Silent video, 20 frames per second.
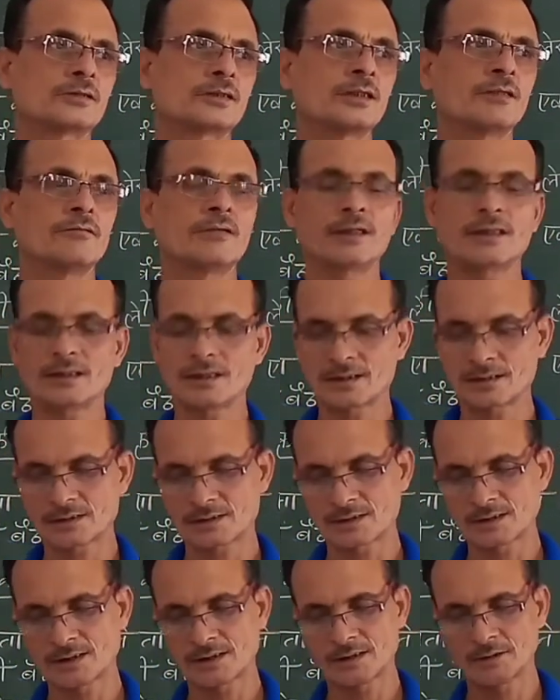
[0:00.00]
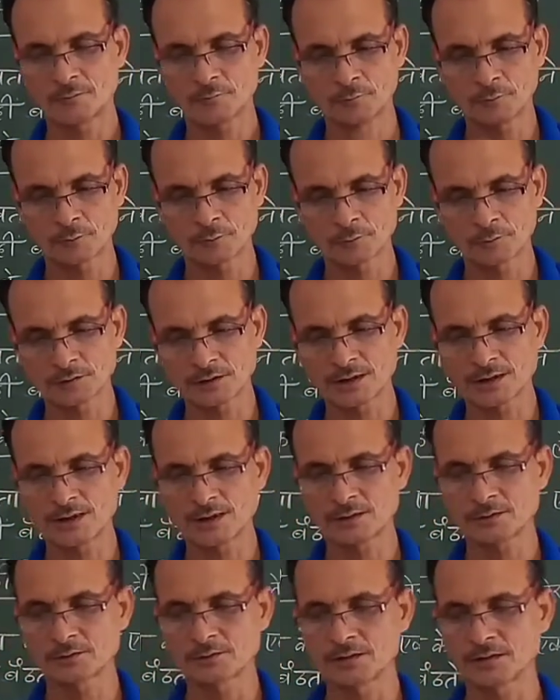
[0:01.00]
दीवाने हंसते हैं वो रोते
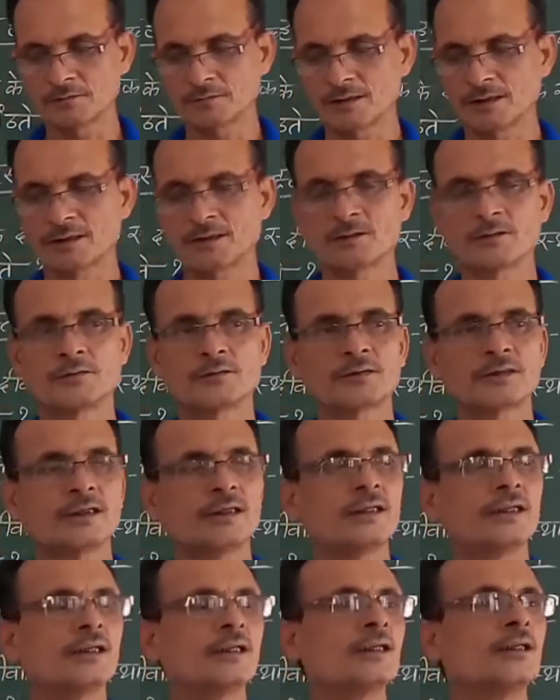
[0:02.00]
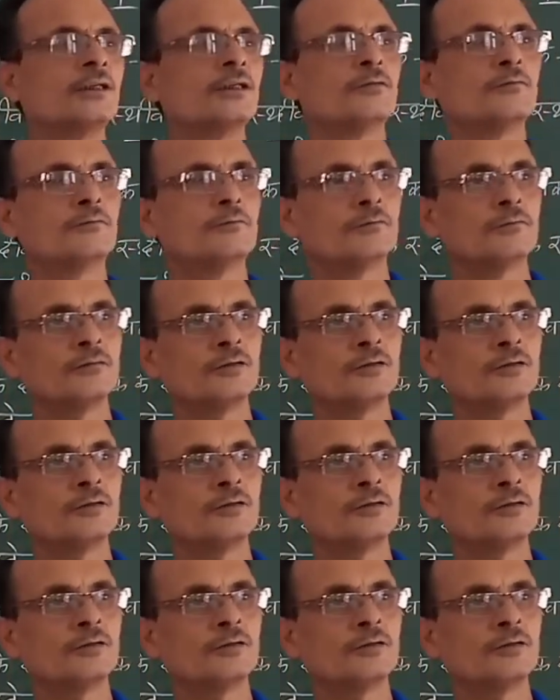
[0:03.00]
हैं तो दीवाने रोते हैं